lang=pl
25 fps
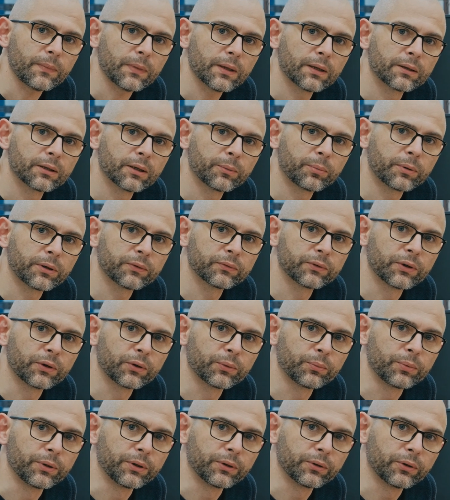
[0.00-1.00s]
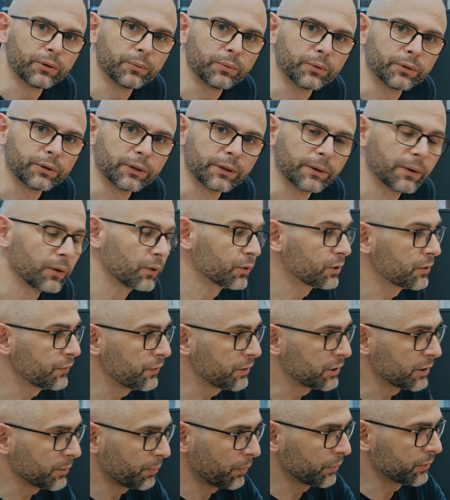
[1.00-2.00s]
naprawdę robi robotę.
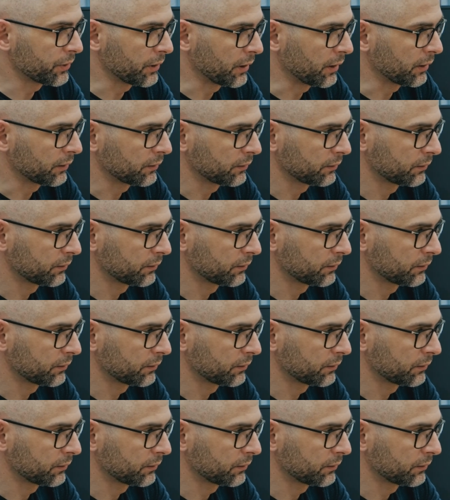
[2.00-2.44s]
Oczywiście poza